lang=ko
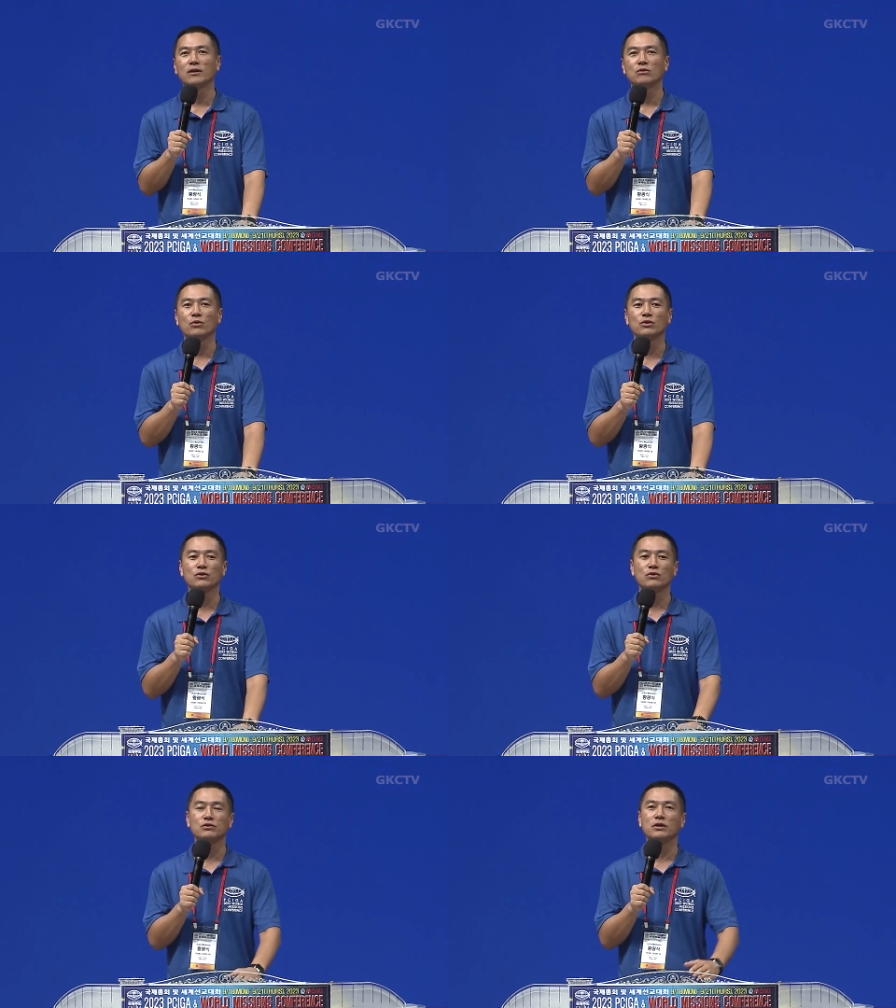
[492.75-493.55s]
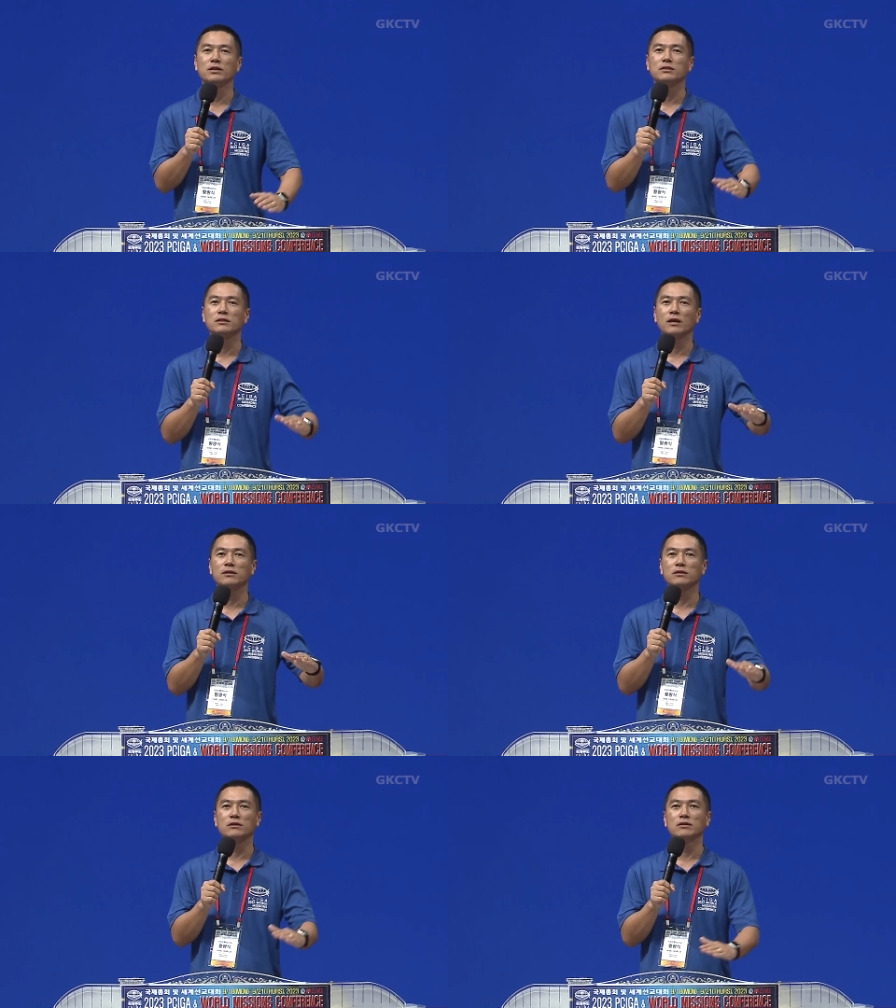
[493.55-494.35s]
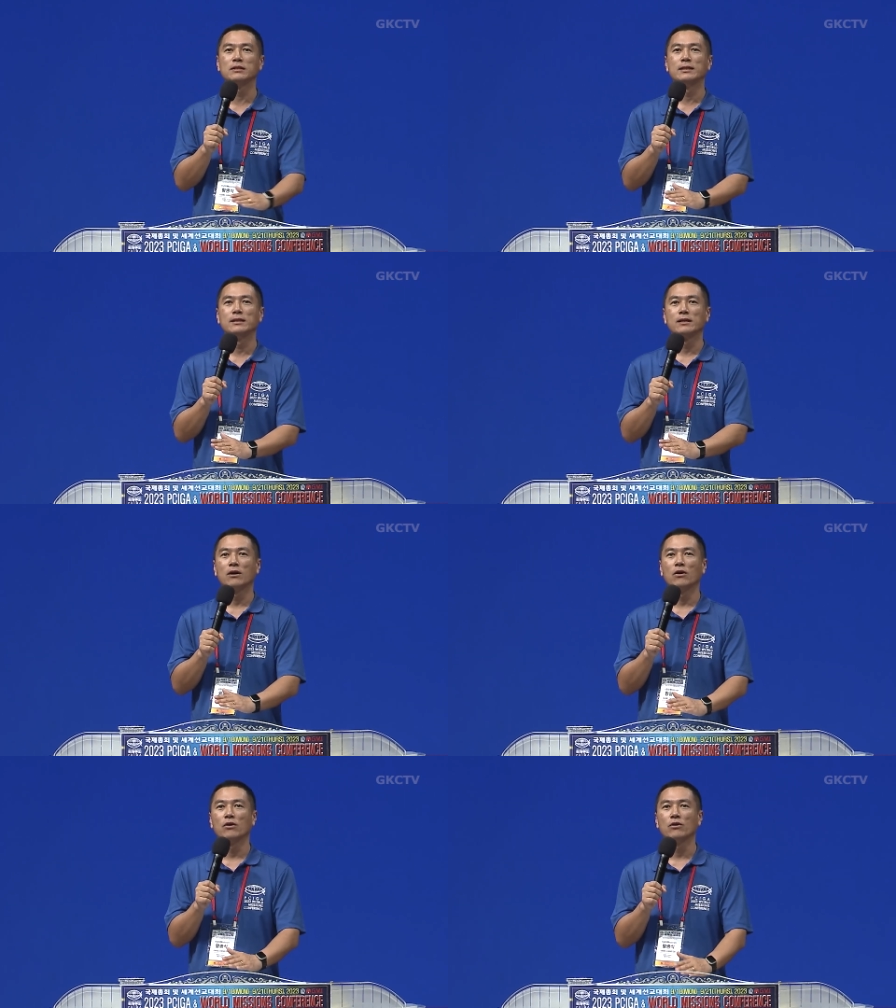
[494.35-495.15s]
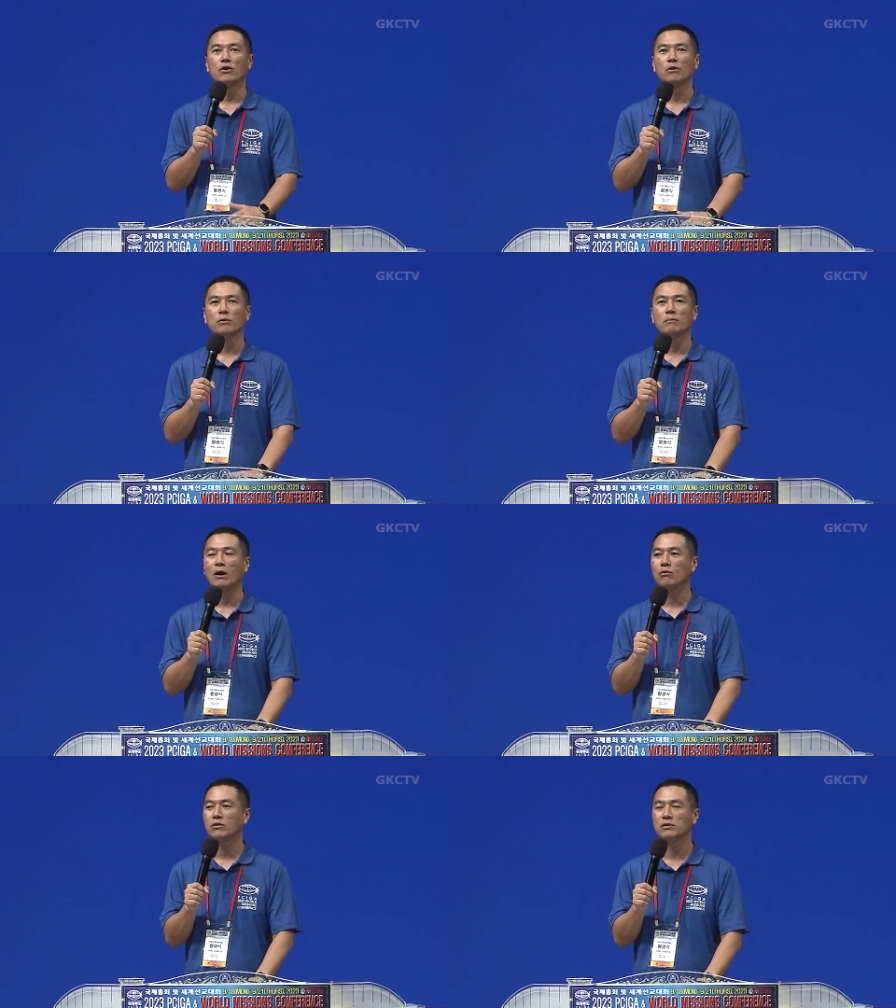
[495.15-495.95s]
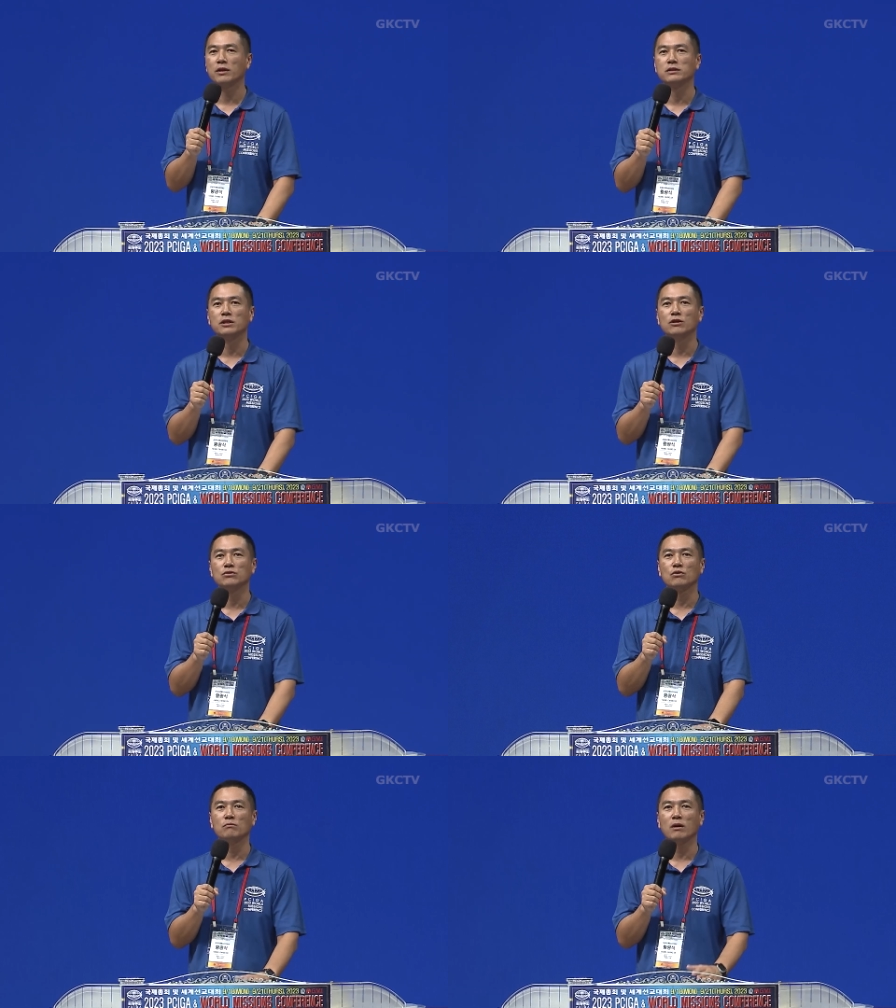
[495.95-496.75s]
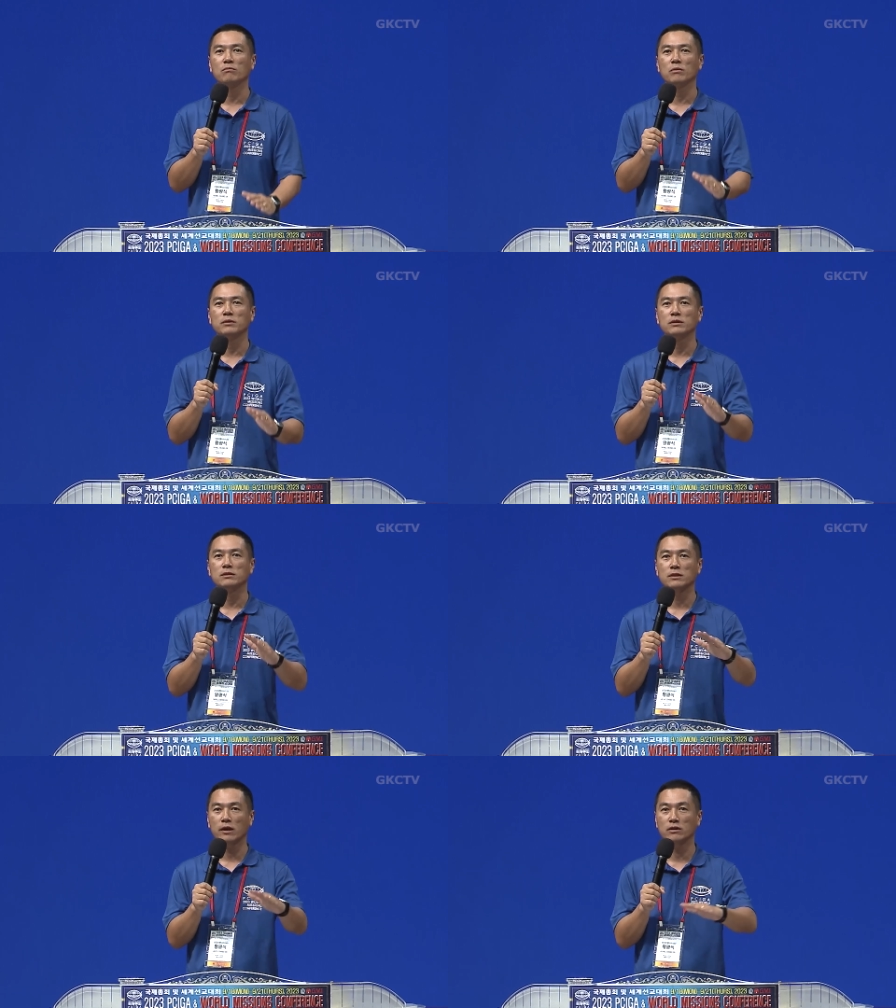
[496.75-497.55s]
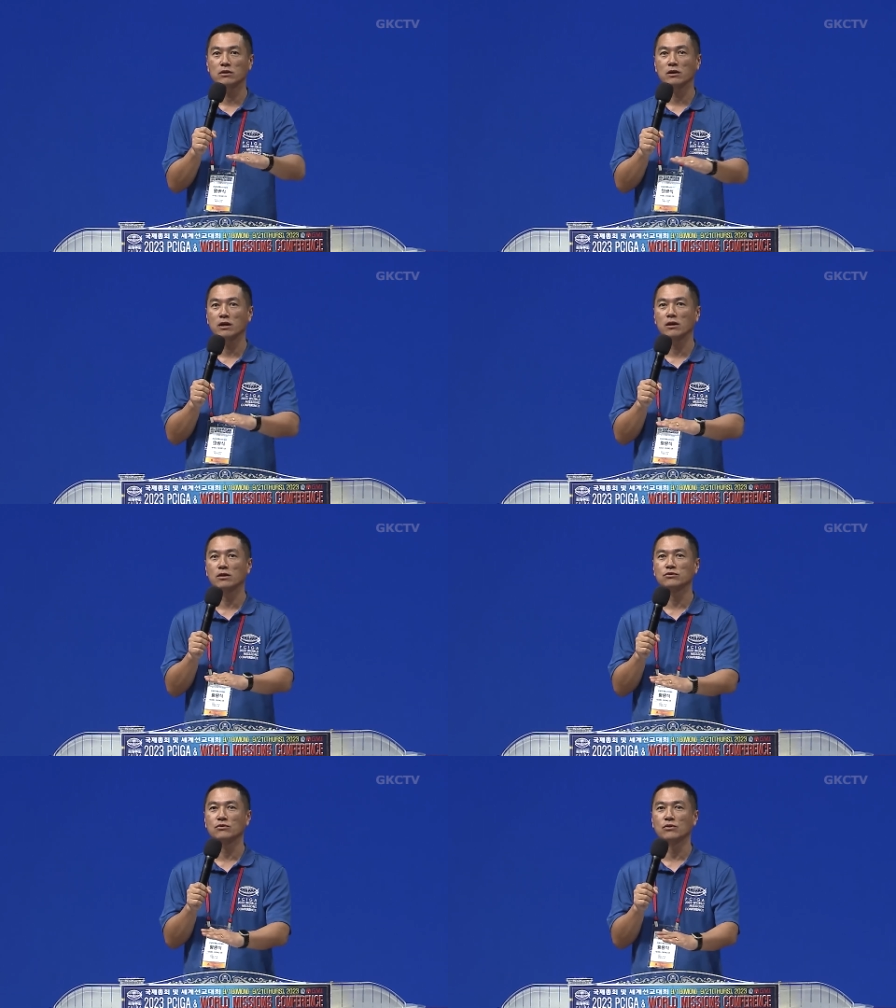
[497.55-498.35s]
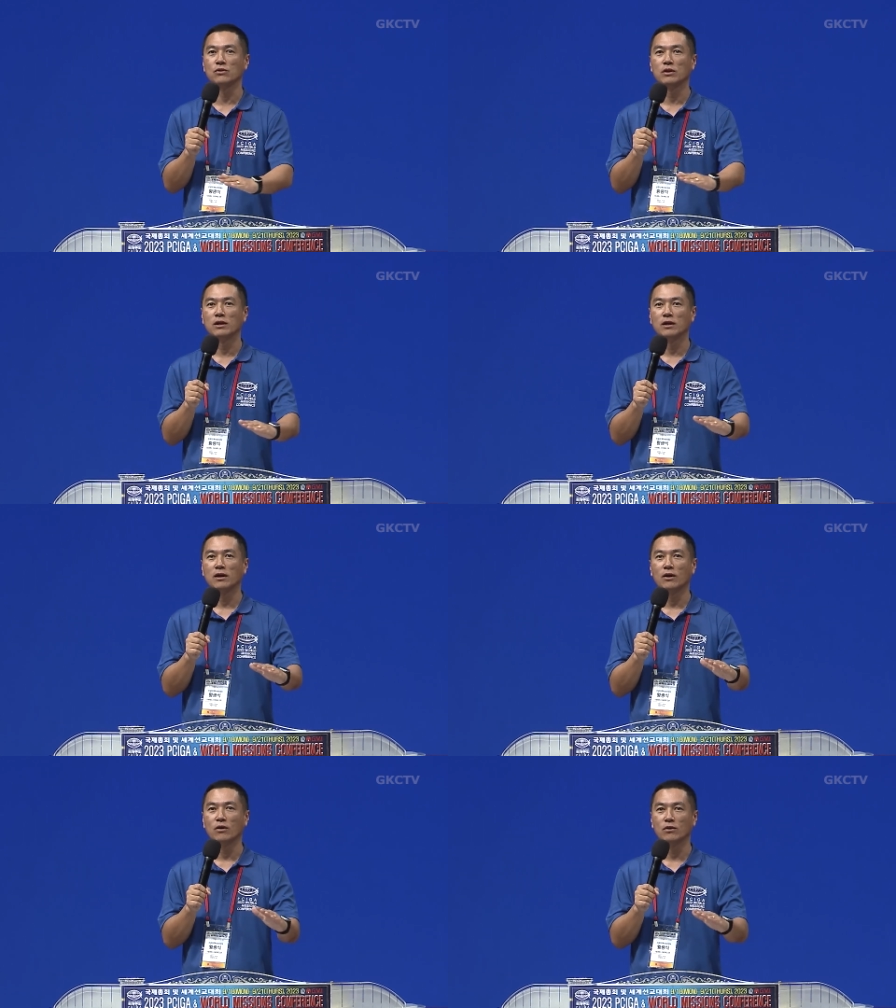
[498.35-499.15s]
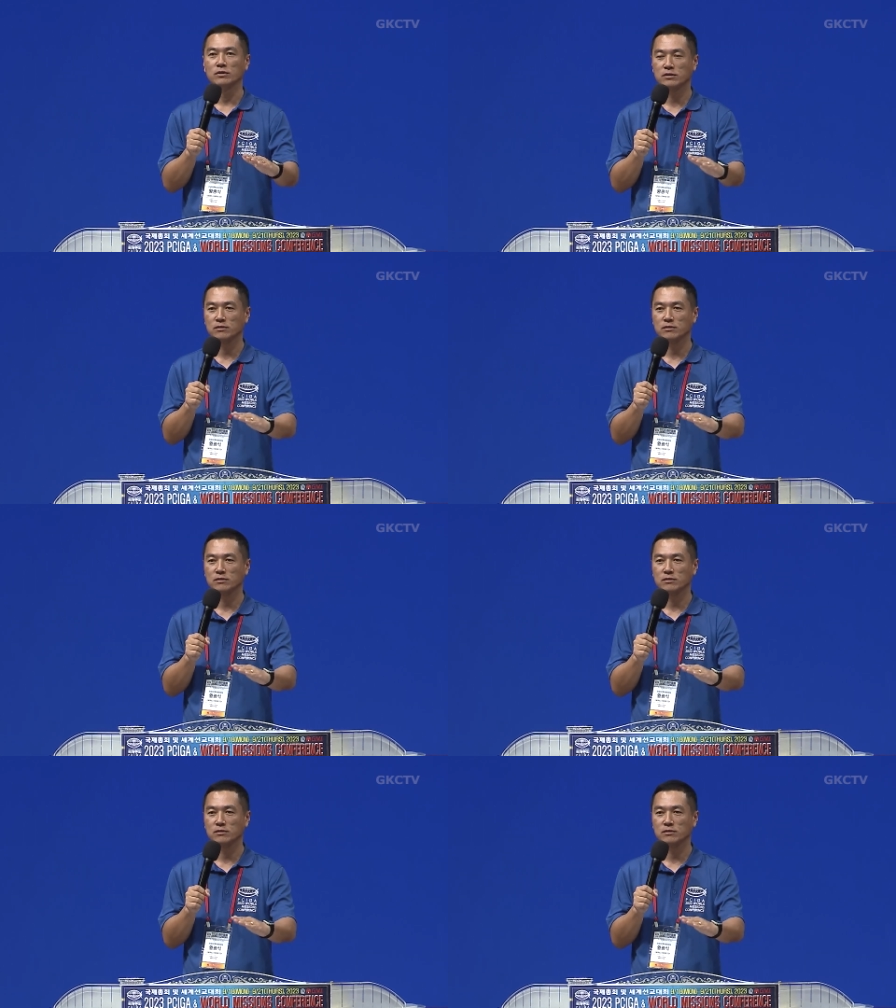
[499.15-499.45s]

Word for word: 놀이터도 저희 슬라이드를 어, 여러 번 바꿨는데 제일 좋은 방법이 타일을 깔아가지고 어,